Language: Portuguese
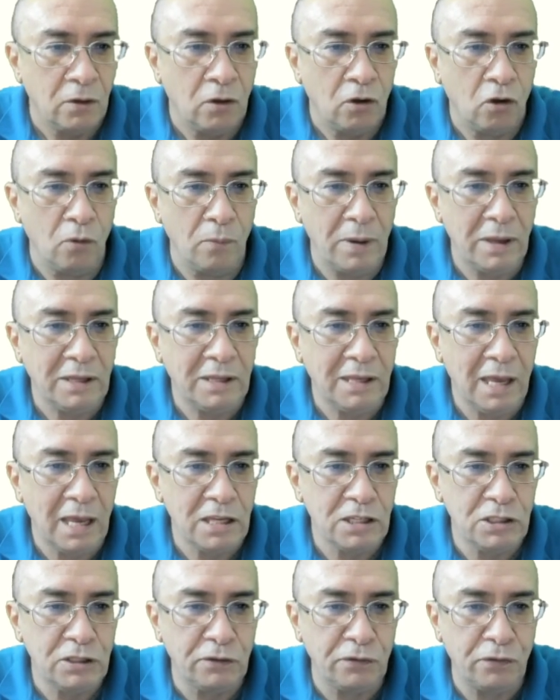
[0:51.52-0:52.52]
uma
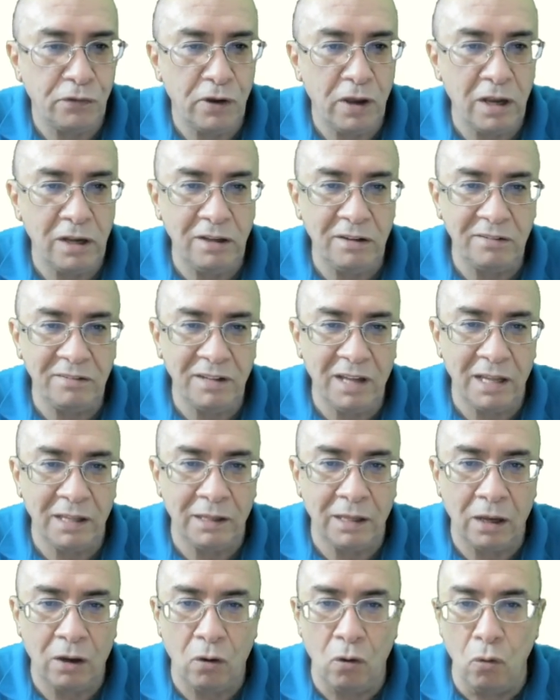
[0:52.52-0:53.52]
enquete foi
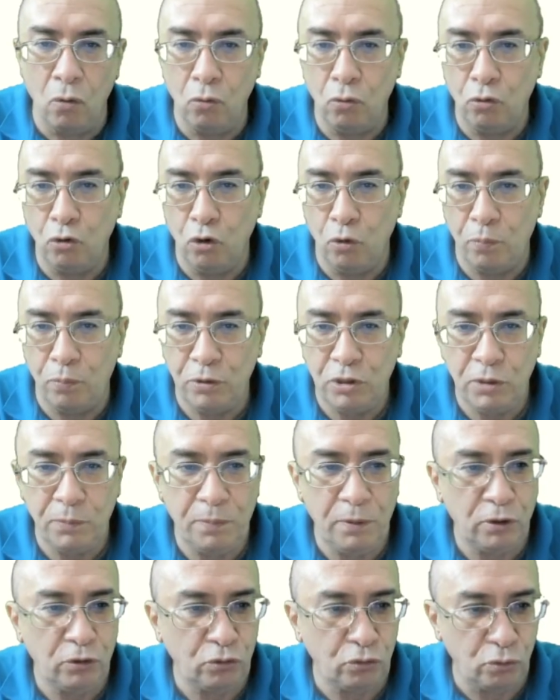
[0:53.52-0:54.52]
realizada com um grupo de
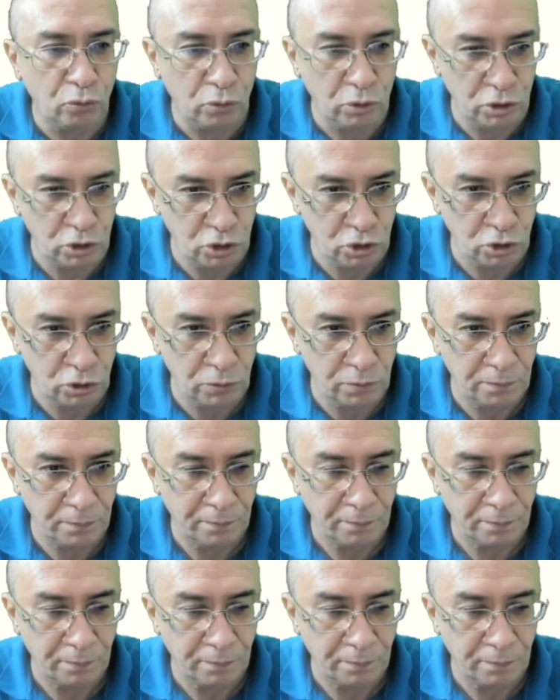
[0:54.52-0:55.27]
pessoas.